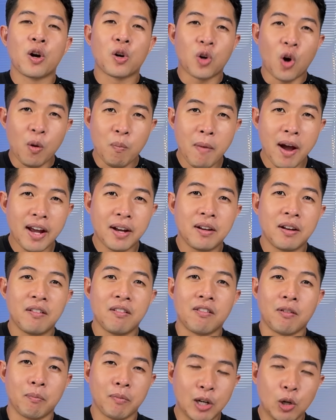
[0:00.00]
comment
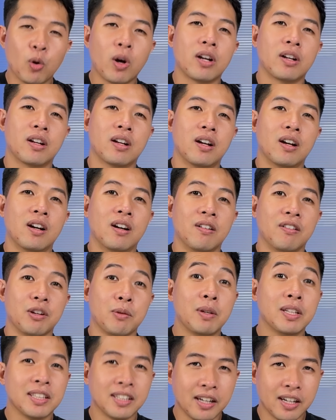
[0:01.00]
và bình luận ở phía
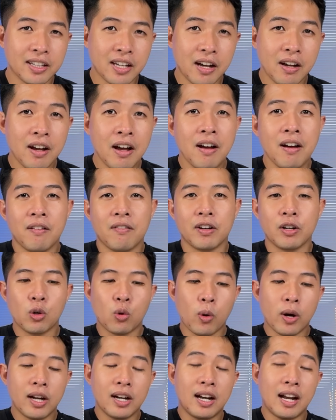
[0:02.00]
bên dưới nhé và đừng
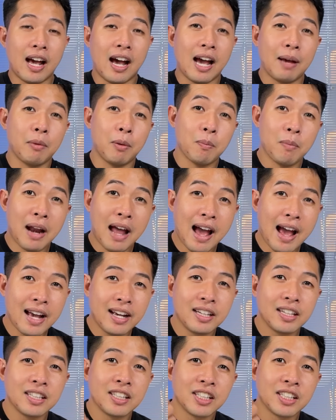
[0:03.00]
quên là hãy bấm like,